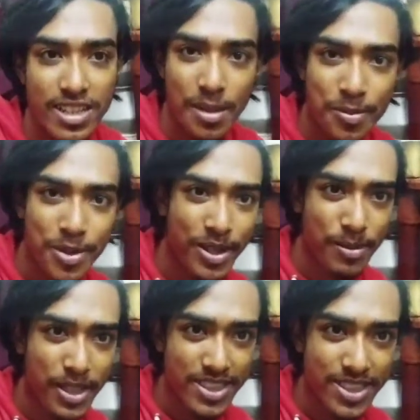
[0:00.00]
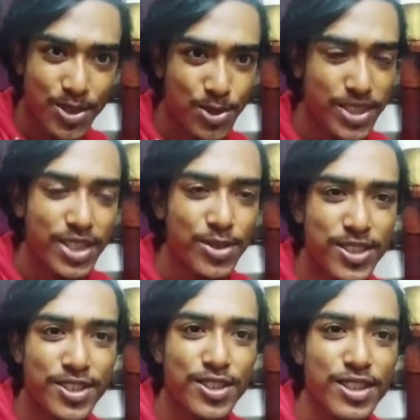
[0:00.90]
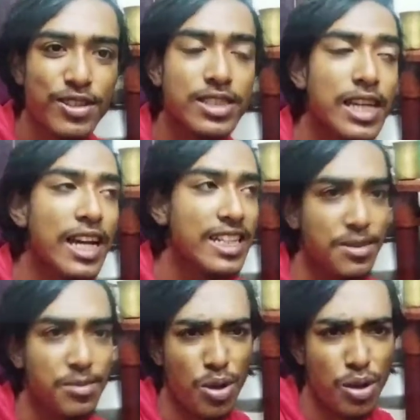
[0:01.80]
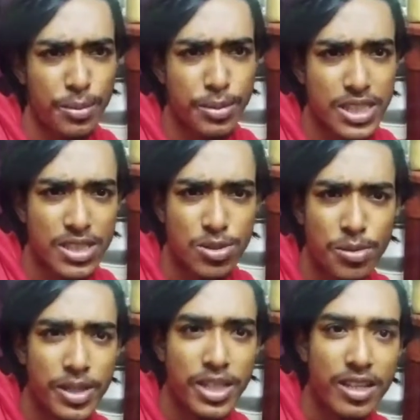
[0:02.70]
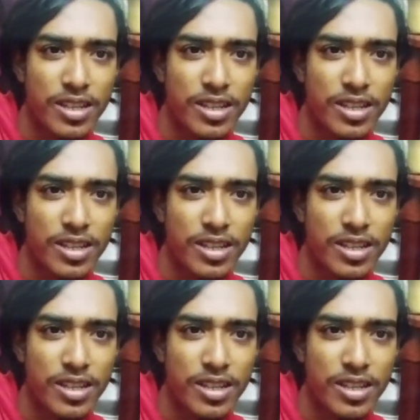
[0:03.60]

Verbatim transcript: তারপরে বাদ বাকি জিনিস গুছিয়ে রুটি টুটি করেছি আর আজকে ব্লগে বেশি কিছু আমি